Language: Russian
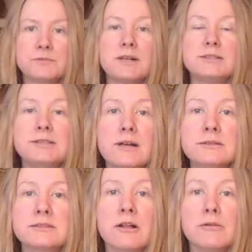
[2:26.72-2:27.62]

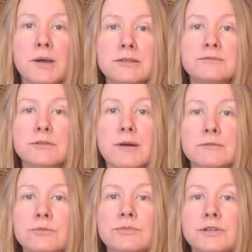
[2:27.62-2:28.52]
Татьяна Салмановна
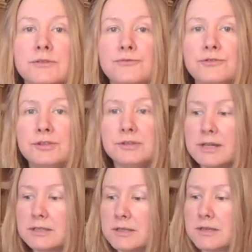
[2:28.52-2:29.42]
Мактум Сейфудин.
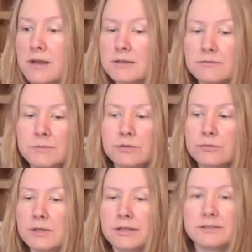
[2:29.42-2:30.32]
Это я, я в
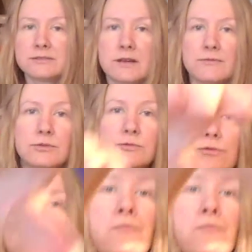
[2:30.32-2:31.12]
моем маленьком завтракаю.